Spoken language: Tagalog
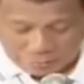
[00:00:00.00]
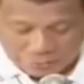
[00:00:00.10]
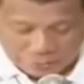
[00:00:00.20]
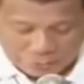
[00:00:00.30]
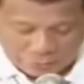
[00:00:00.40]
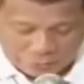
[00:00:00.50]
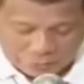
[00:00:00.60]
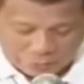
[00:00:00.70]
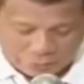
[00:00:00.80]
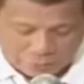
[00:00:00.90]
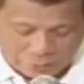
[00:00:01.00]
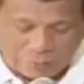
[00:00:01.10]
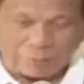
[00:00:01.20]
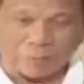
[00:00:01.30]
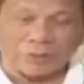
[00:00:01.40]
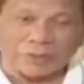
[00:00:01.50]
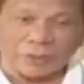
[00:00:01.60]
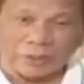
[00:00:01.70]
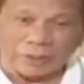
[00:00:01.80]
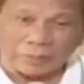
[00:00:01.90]
So once
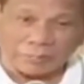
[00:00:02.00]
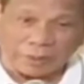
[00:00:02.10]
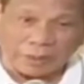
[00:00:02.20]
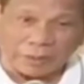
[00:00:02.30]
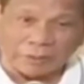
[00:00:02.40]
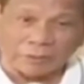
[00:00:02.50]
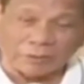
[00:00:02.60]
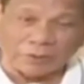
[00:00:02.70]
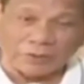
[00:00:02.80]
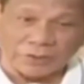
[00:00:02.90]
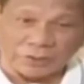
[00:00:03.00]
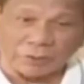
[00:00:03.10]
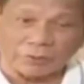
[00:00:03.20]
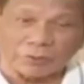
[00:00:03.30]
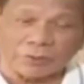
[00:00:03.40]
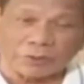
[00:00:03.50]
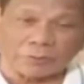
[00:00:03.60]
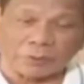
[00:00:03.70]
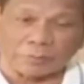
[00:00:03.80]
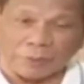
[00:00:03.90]
again, I'm telling you the seriousness
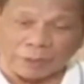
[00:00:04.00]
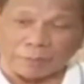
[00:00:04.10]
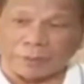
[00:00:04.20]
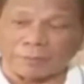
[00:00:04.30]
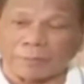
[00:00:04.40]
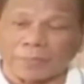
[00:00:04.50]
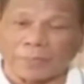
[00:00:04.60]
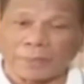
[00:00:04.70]
of the problem